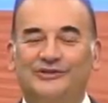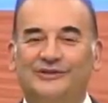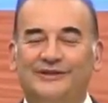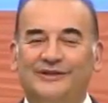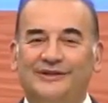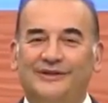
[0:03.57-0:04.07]
vi
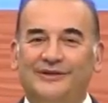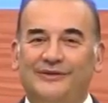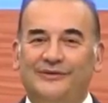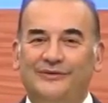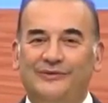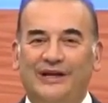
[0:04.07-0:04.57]

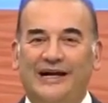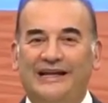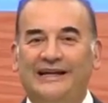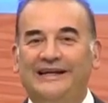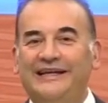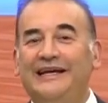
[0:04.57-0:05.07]
benedica,
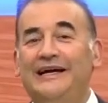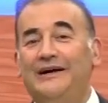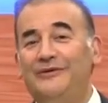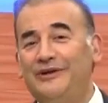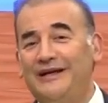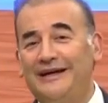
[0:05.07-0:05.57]

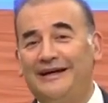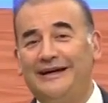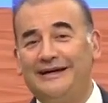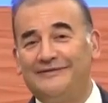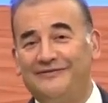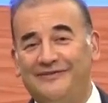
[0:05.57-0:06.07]
un'allegria
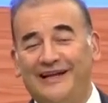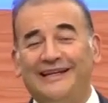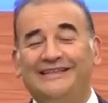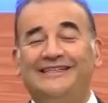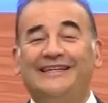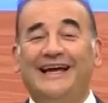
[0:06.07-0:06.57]

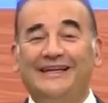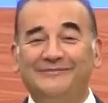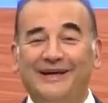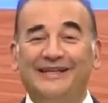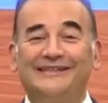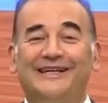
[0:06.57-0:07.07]

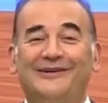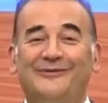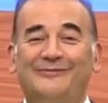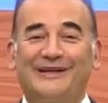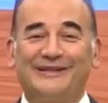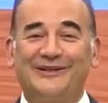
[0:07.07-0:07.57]
immensa, una
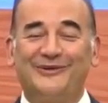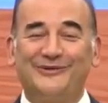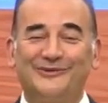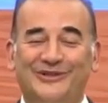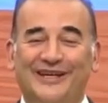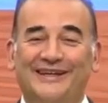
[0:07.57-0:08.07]
felicità
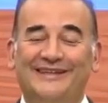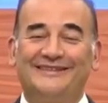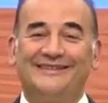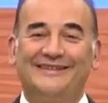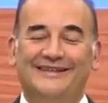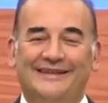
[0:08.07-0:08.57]

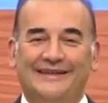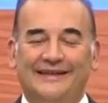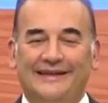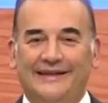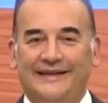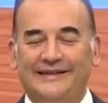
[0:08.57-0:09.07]
grande stare
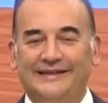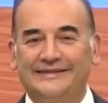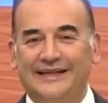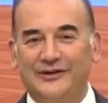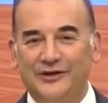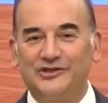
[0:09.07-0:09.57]
con
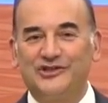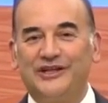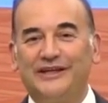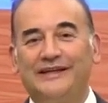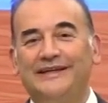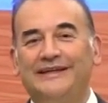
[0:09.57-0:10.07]
voi
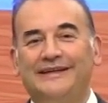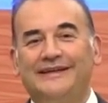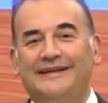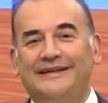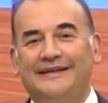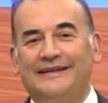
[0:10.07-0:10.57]
questa
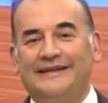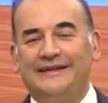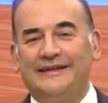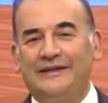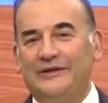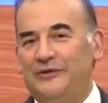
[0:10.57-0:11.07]
notte.
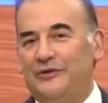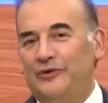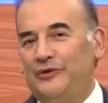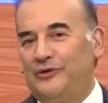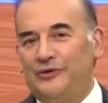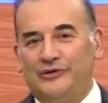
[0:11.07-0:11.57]

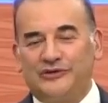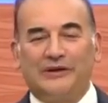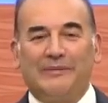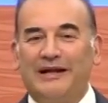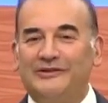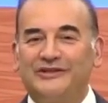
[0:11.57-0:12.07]
O i
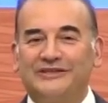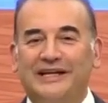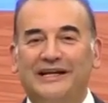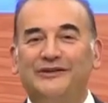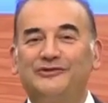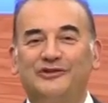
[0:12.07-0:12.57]
fratelli
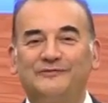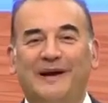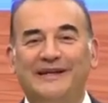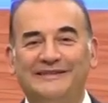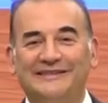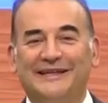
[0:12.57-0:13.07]
che si
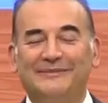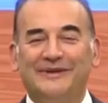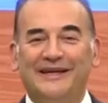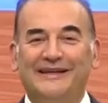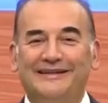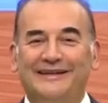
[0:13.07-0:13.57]
trovano in
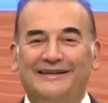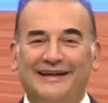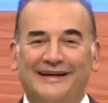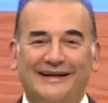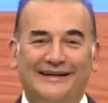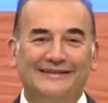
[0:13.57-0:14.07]
altri
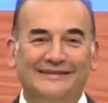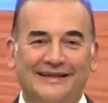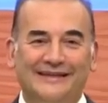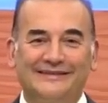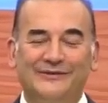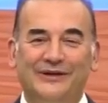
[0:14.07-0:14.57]
paesi
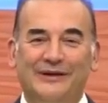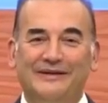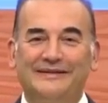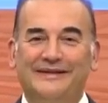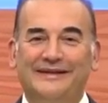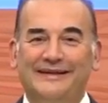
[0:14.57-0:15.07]
già
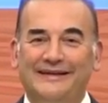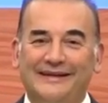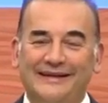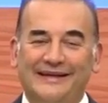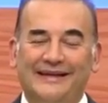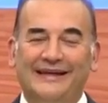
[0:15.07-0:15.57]

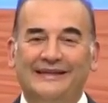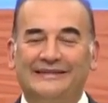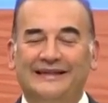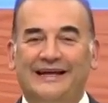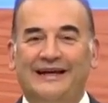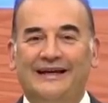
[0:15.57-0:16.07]
sicuramente
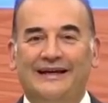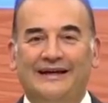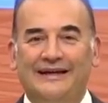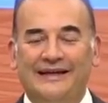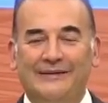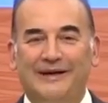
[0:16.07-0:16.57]
è
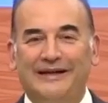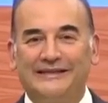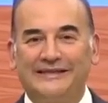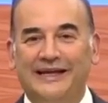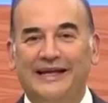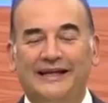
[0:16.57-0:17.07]
l'alba